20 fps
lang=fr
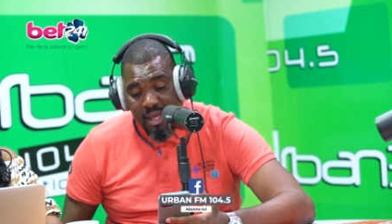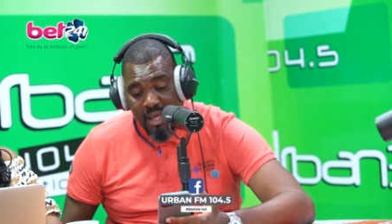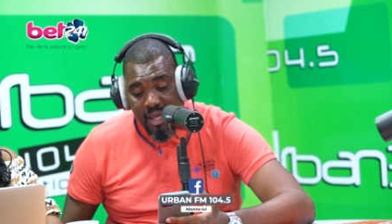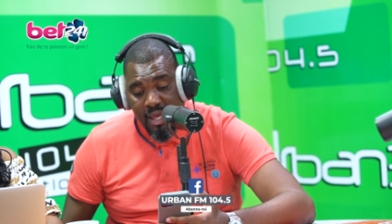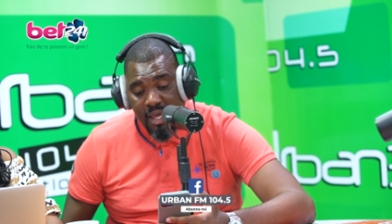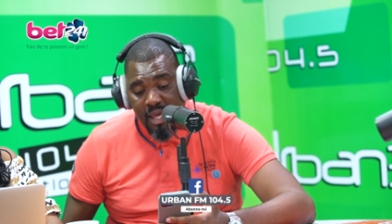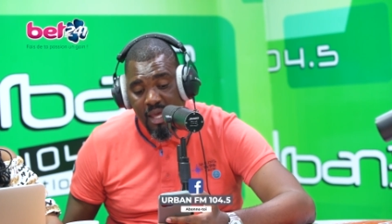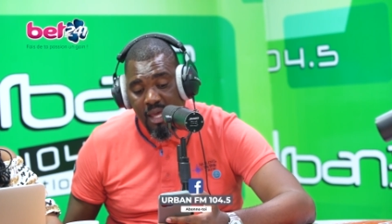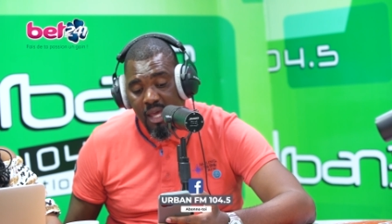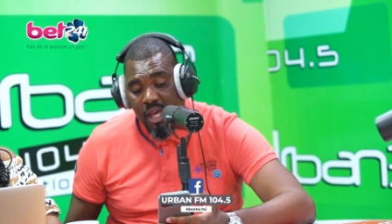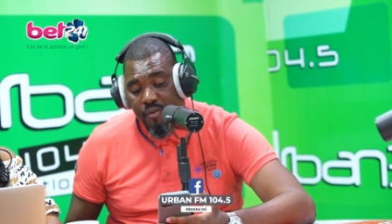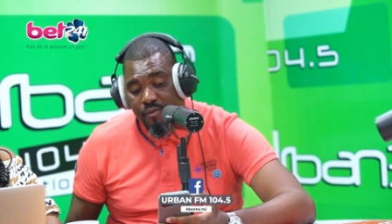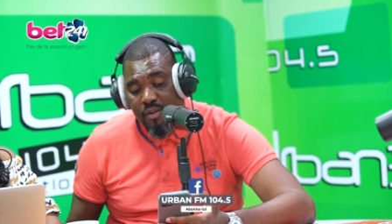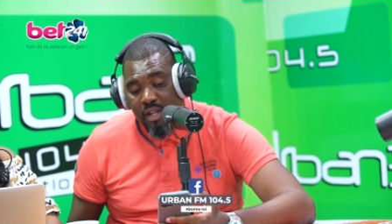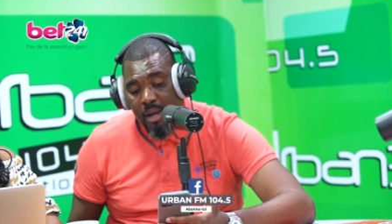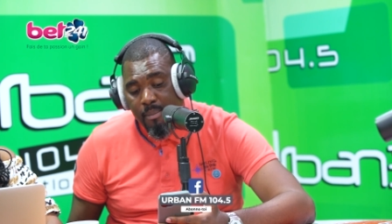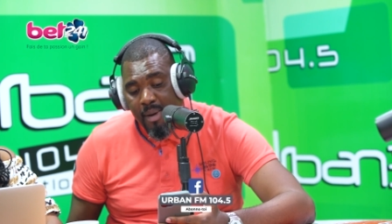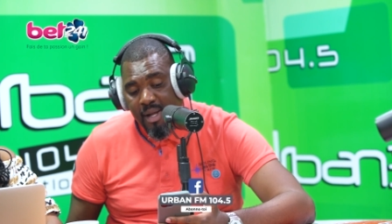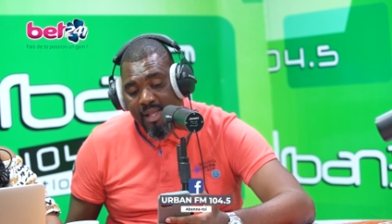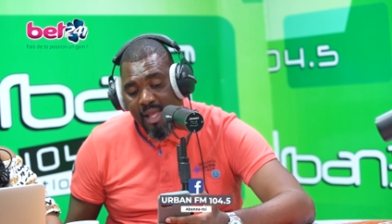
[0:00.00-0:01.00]
Et
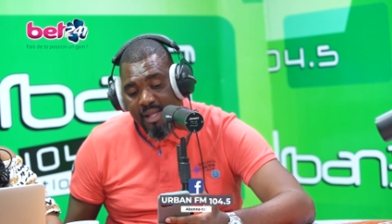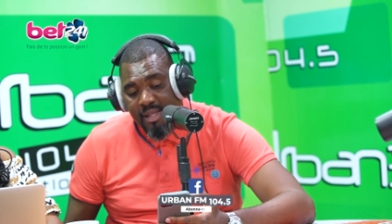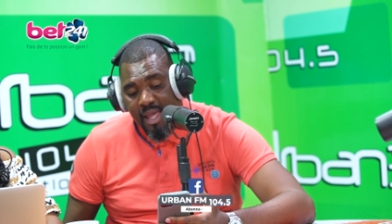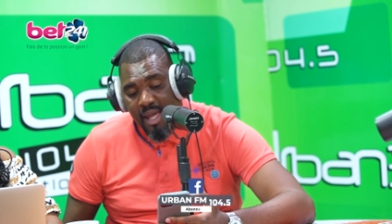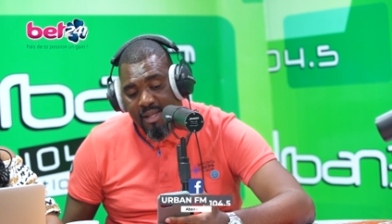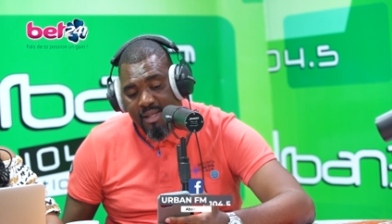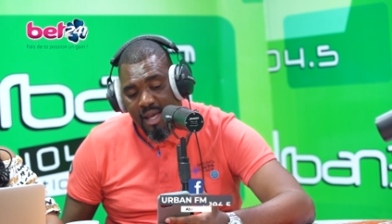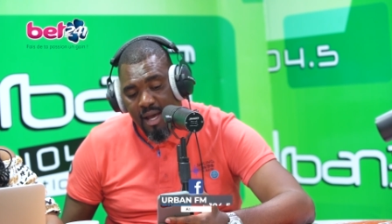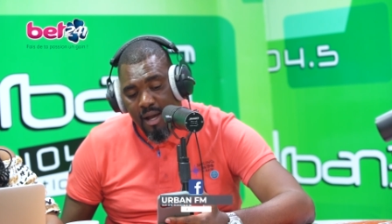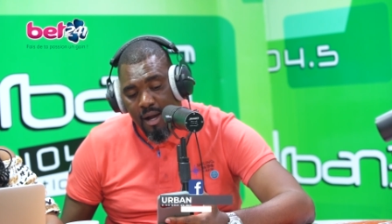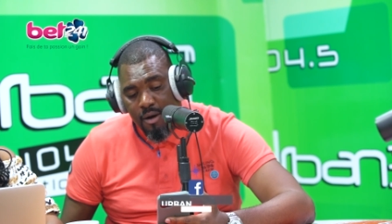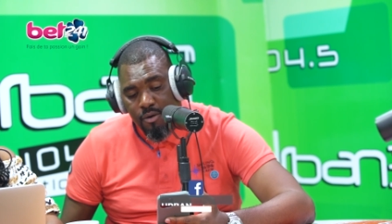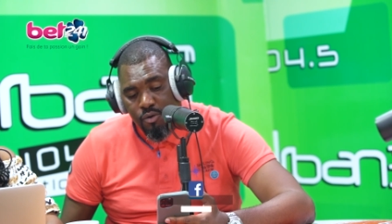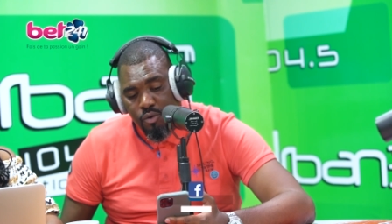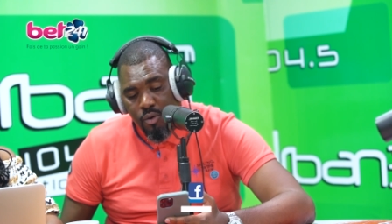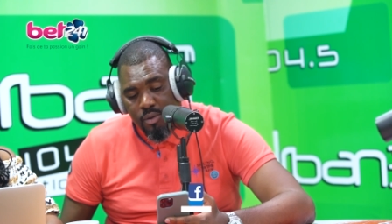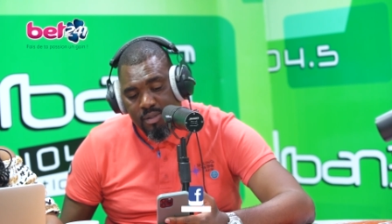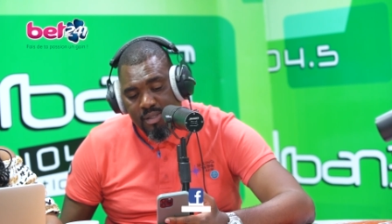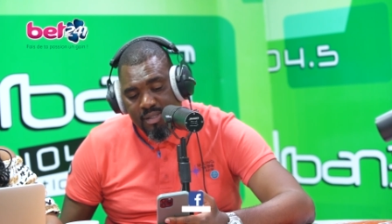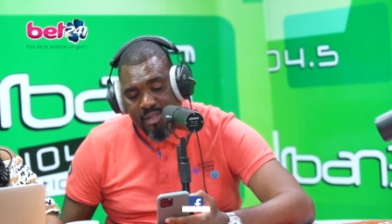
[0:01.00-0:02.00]
évidemment, la dernière
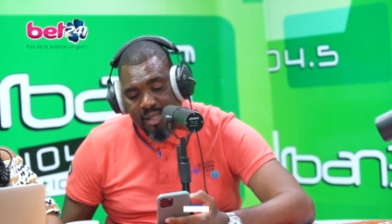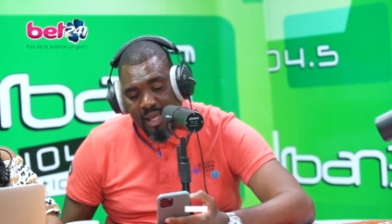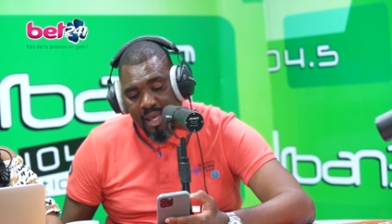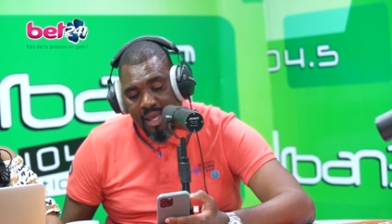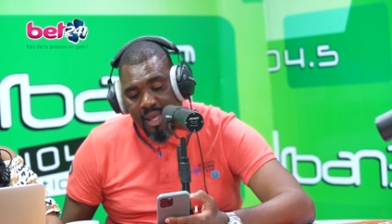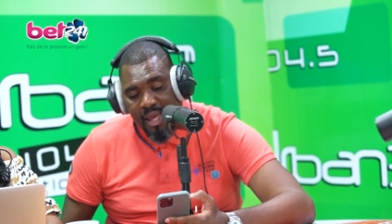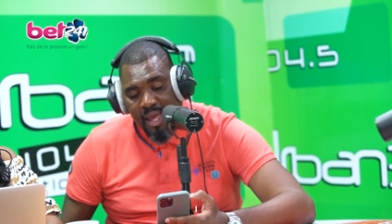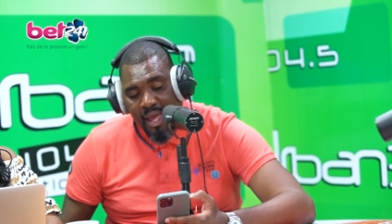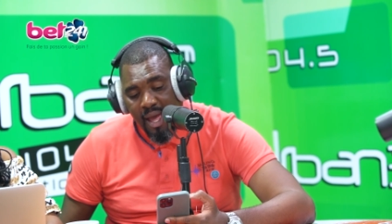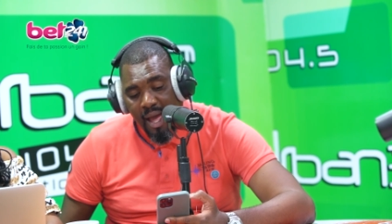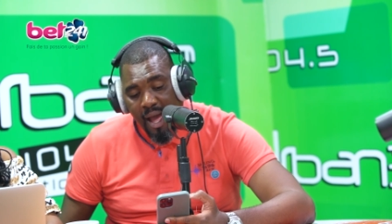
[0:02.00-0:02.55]
rencontre, c'est,